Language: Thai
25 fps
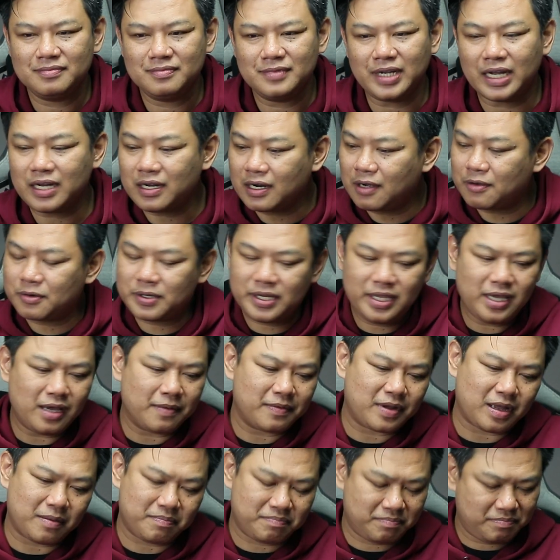และถ้าเราเทีย
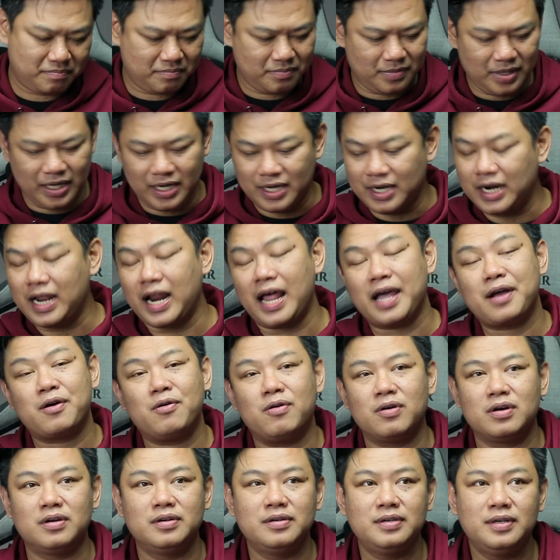บกับอีกหลาย
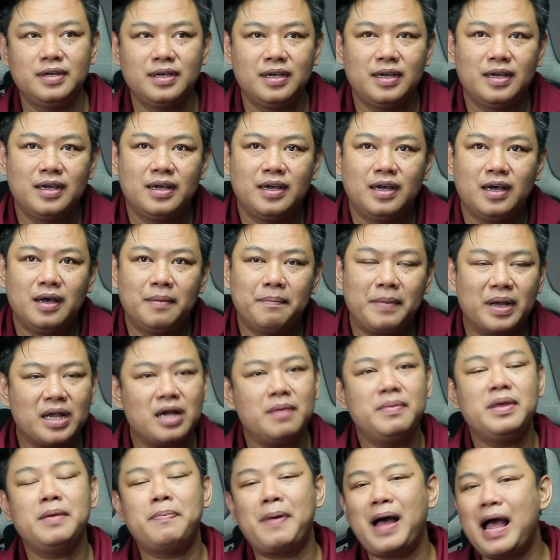คนมัน
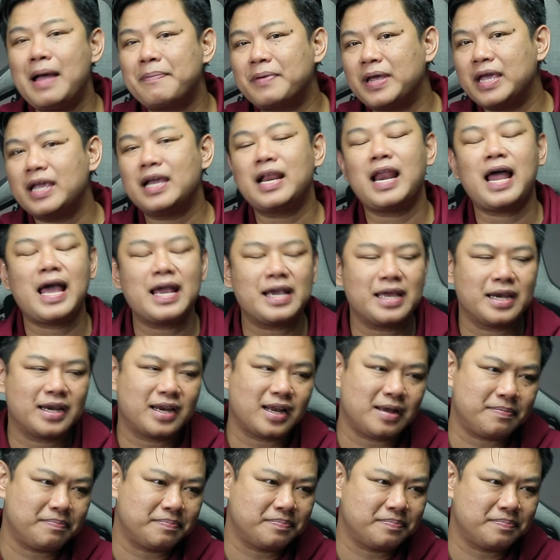ก็มีภาพคล้ายๆกันครั